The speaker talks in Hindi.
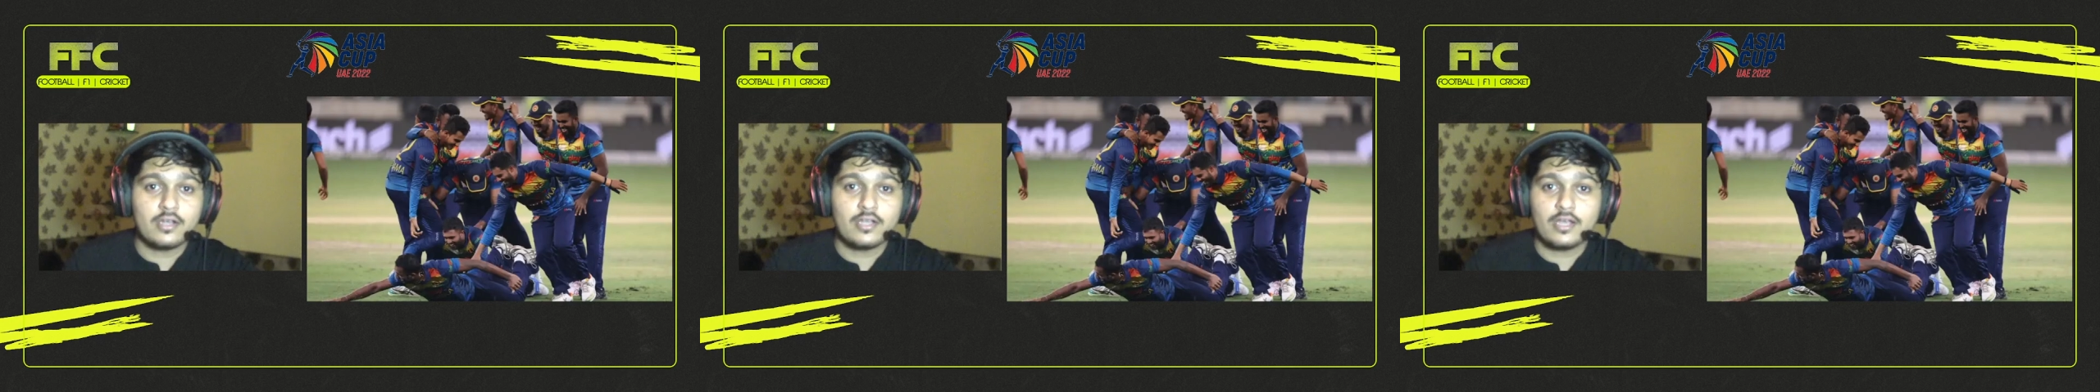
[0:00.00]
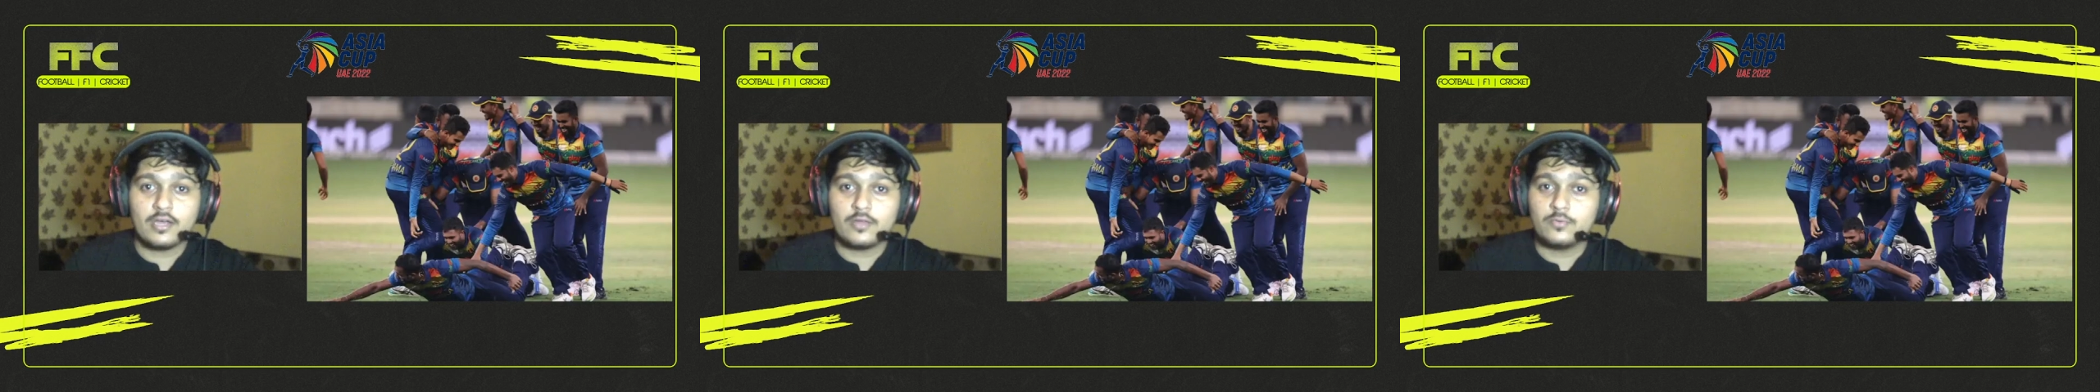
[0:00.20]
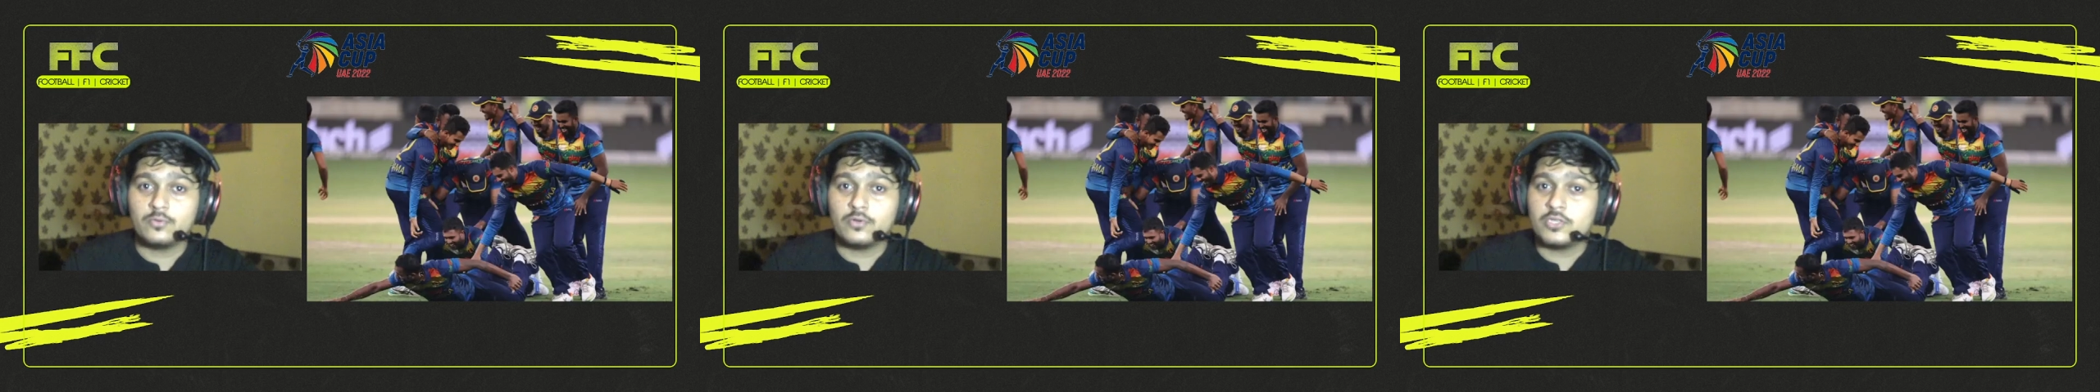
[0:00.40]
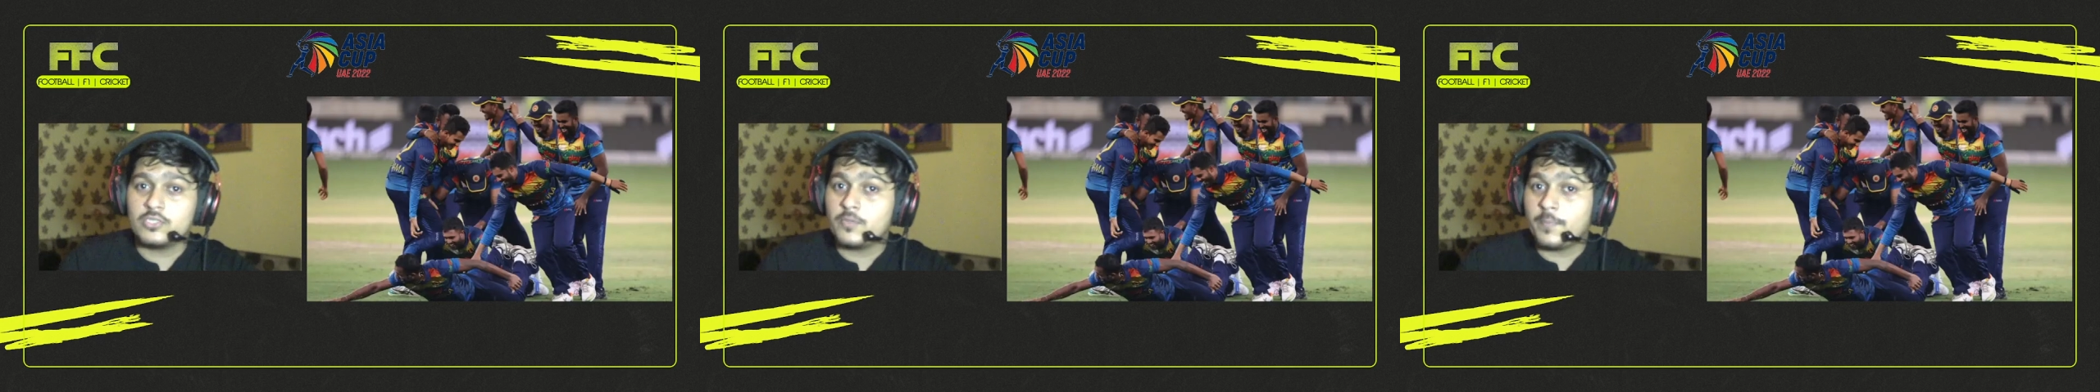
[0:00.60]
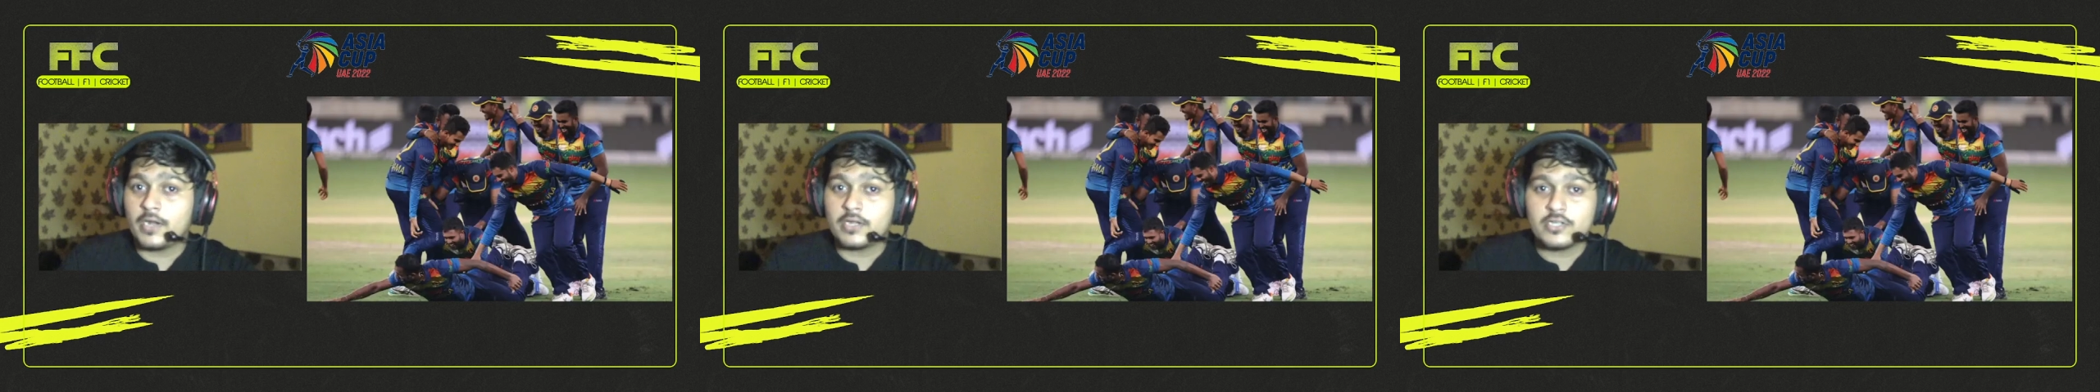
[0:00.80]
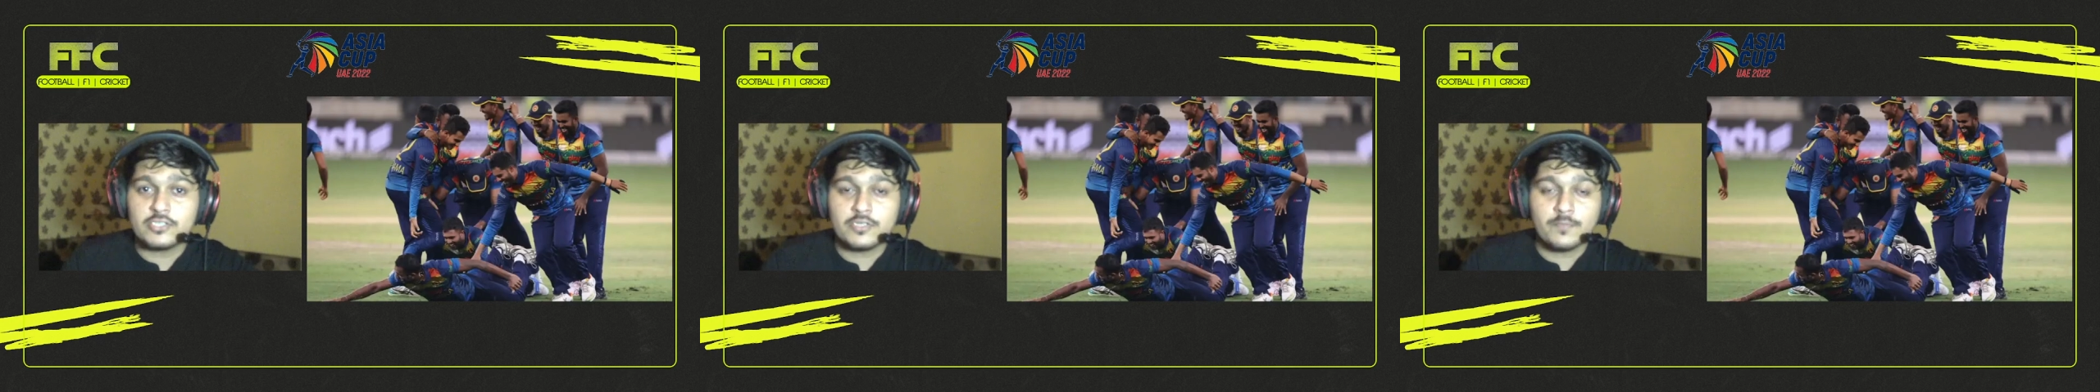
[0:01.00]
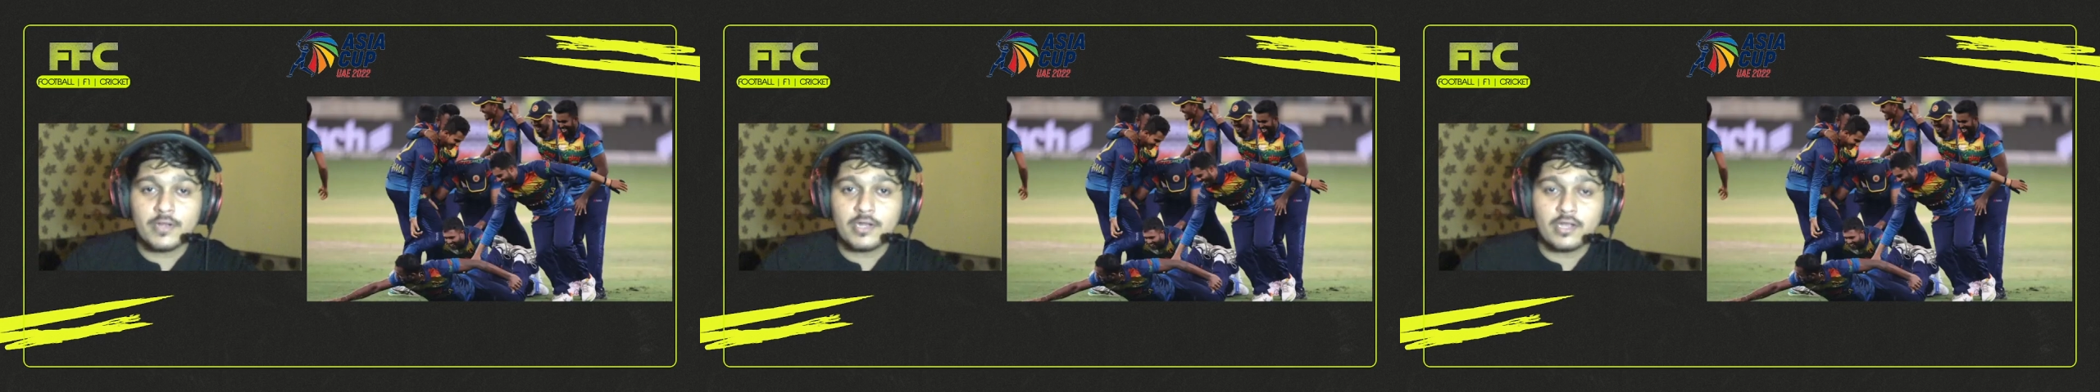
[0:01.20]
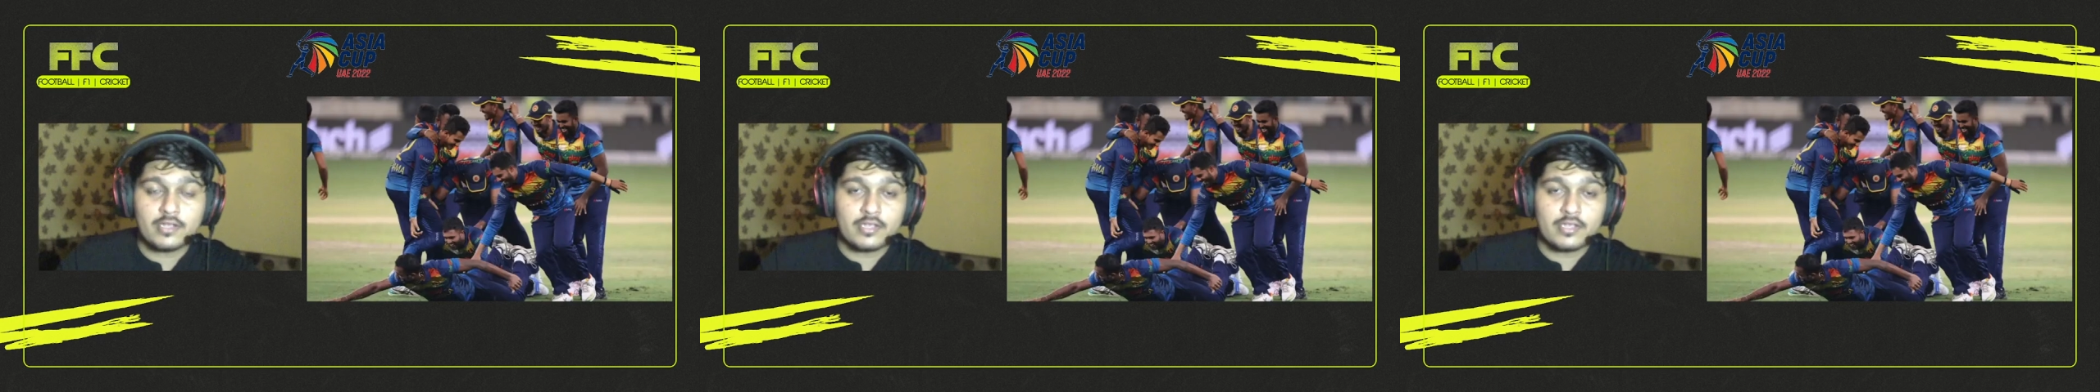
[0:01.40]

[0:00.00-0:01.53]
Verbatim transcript: यार उन्होंने जो पार्टनरशिप बना